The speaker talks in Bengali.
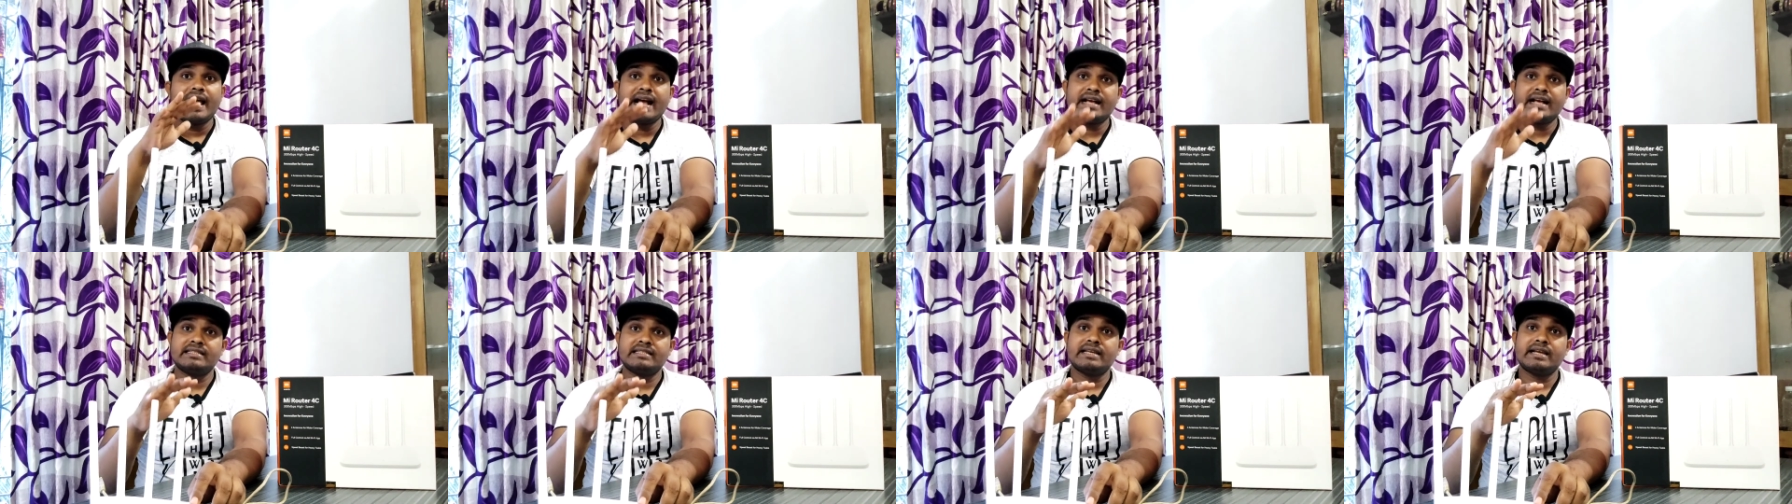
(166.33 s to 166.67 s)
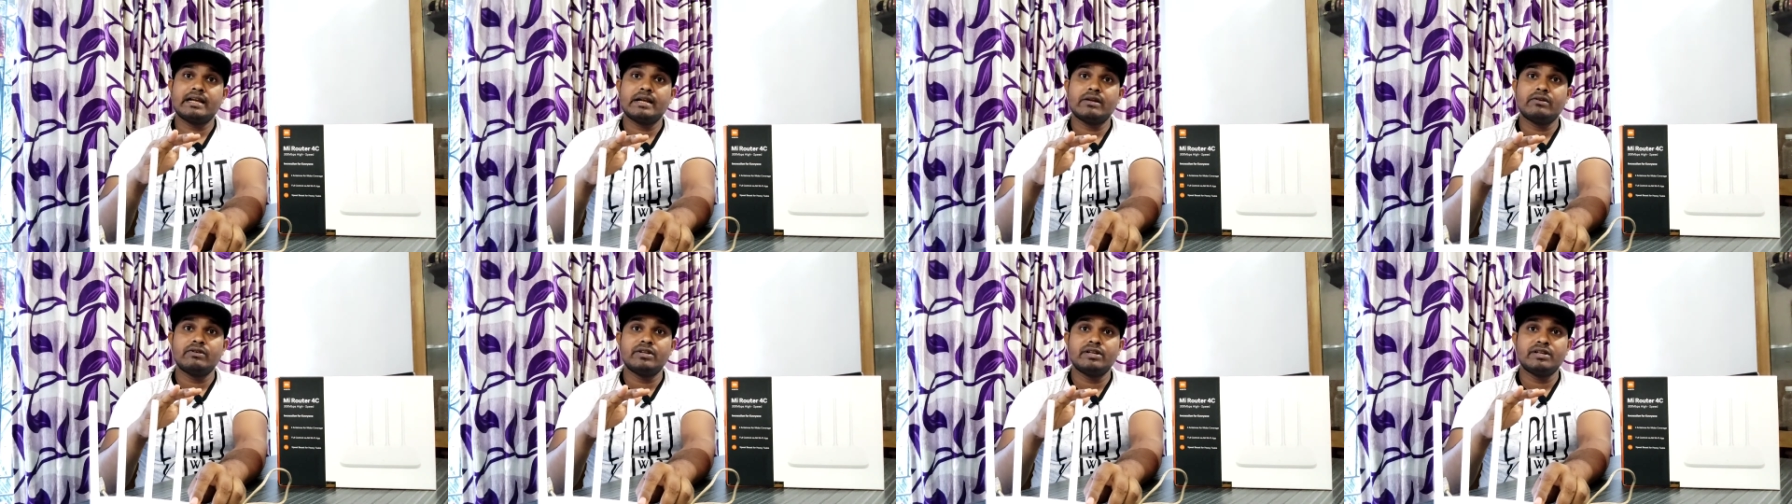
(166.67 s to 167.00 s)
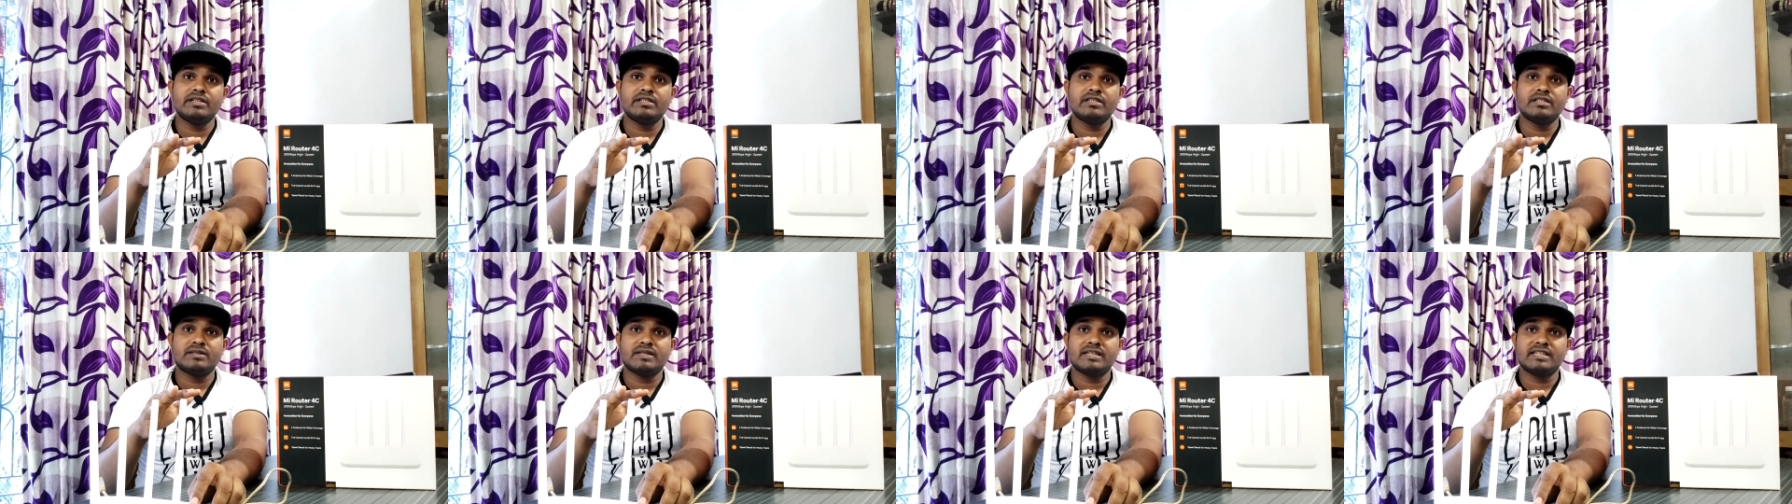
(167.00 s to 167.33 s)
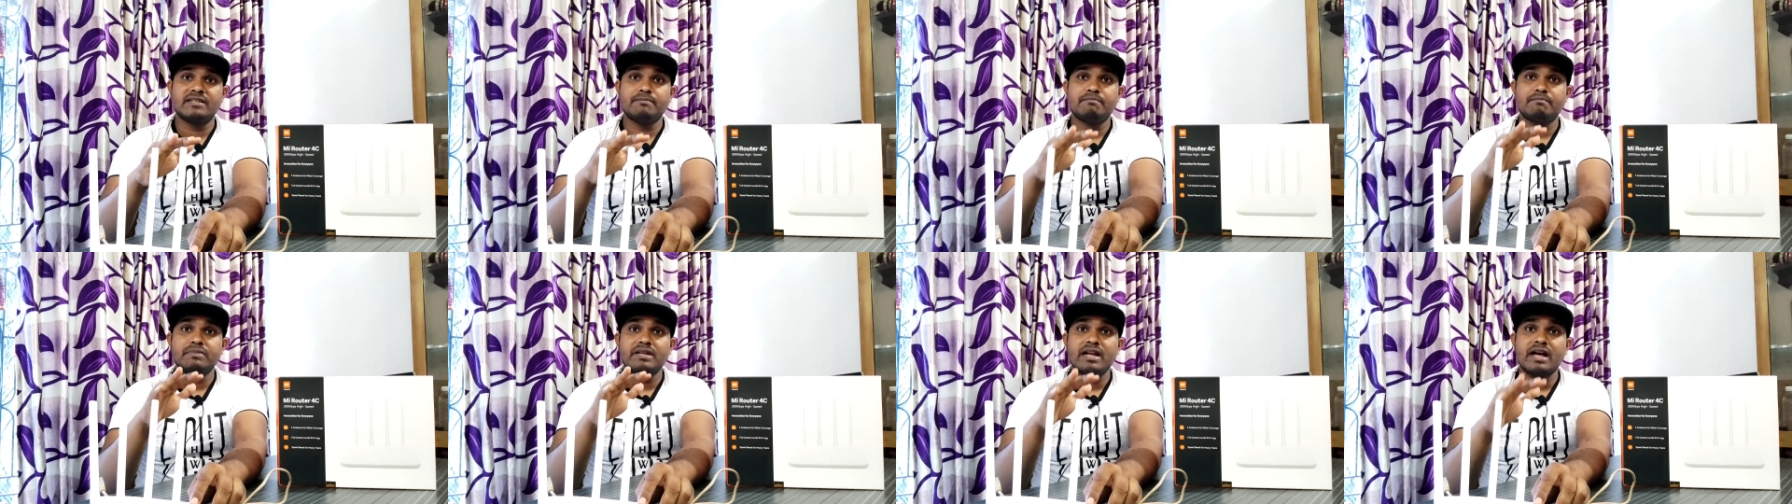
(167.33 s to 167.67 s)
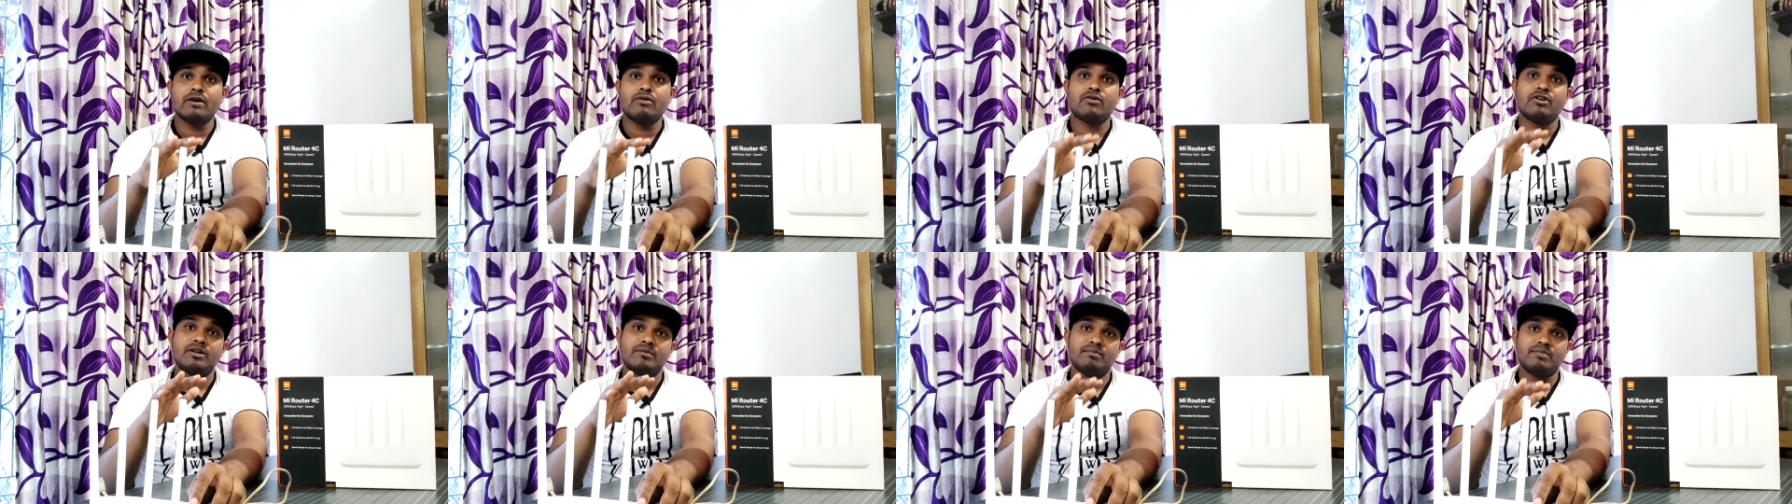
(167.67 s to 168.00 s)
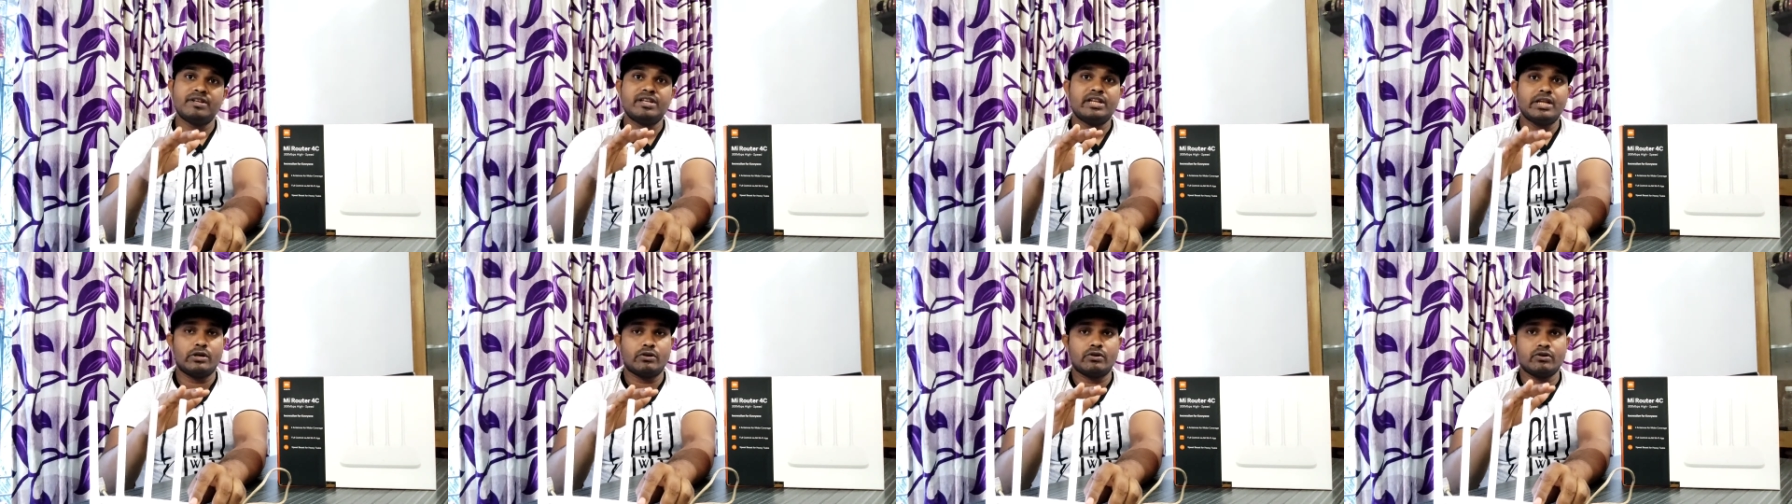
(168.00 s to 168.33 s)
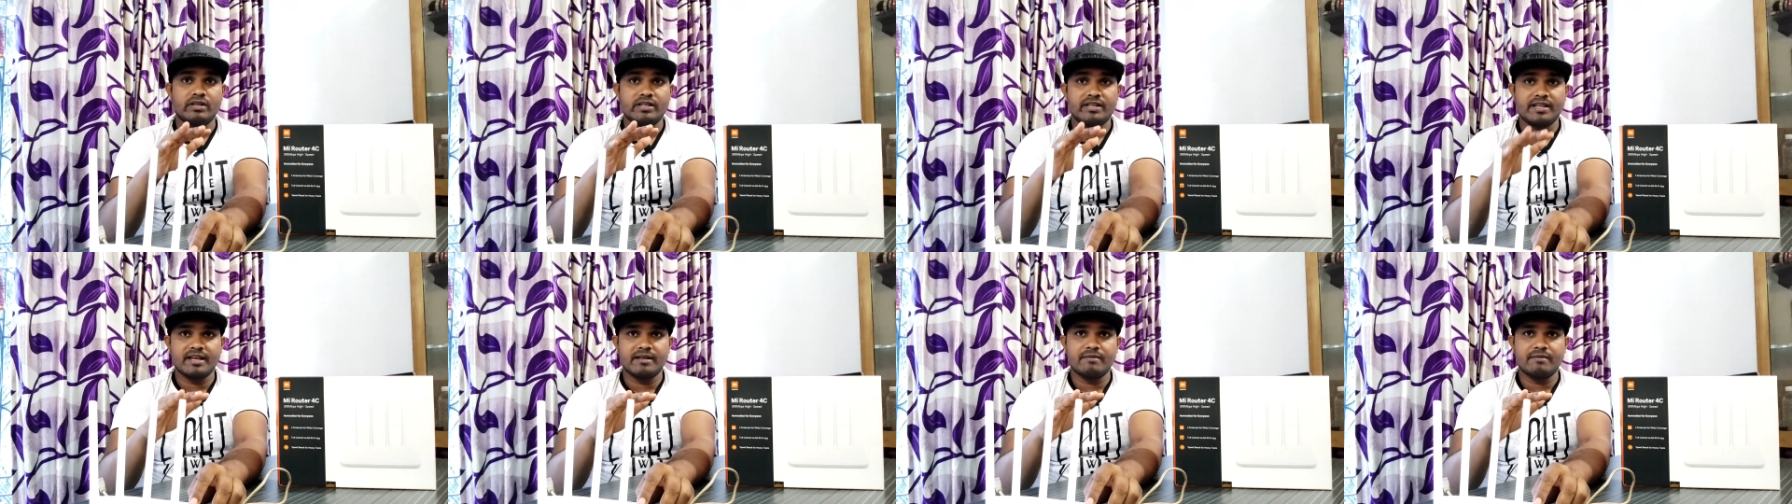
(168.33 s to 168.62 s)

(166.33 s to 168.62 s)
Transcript: এক সেকেন্ডে স্কিপ না করে ভিডিওটা